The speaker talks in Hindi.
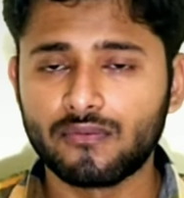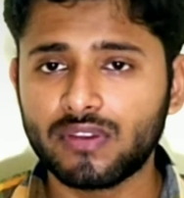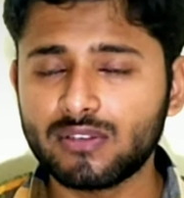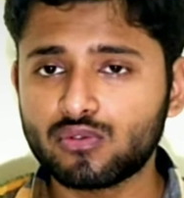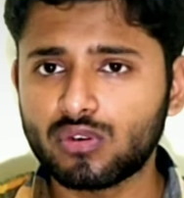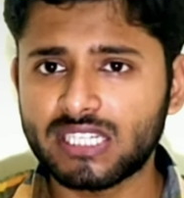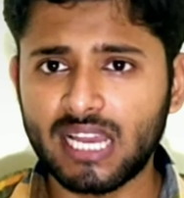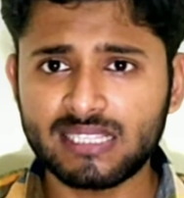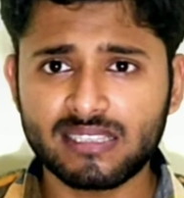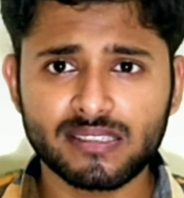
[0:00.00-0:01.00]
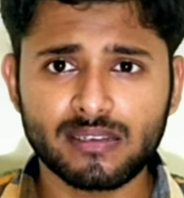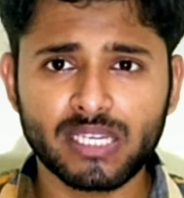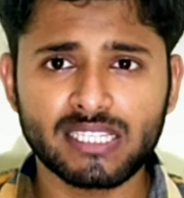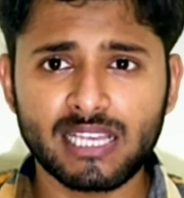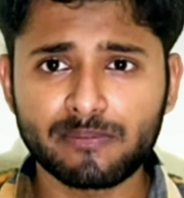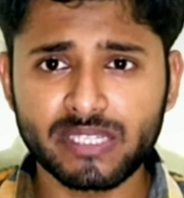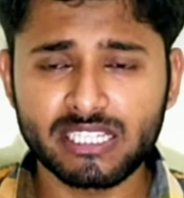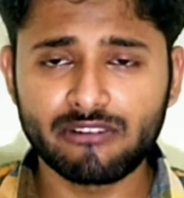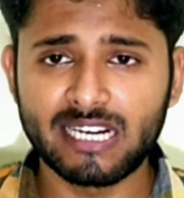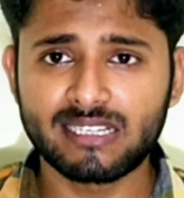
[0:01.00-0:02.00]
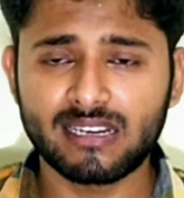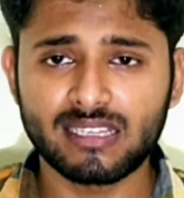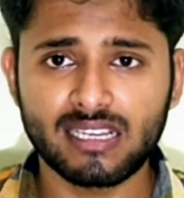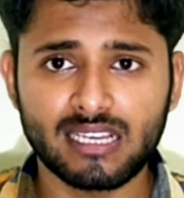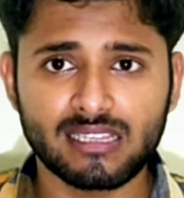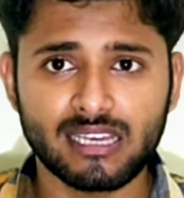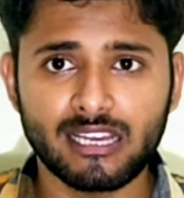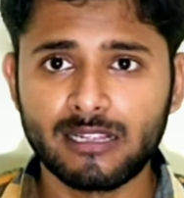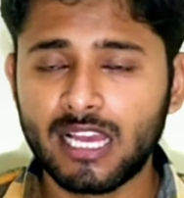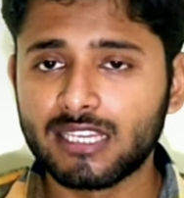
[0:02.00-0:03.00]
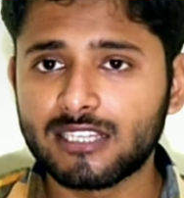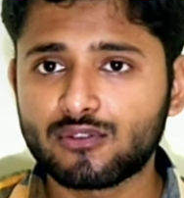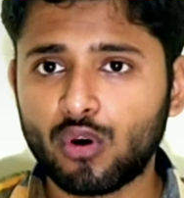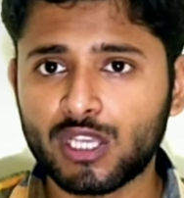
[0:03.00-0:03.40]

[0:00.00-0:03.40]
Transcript: फिर उसको ट्रियाज सिस्टम के हिसाब से डिवाइड कर दिया जाता है किसको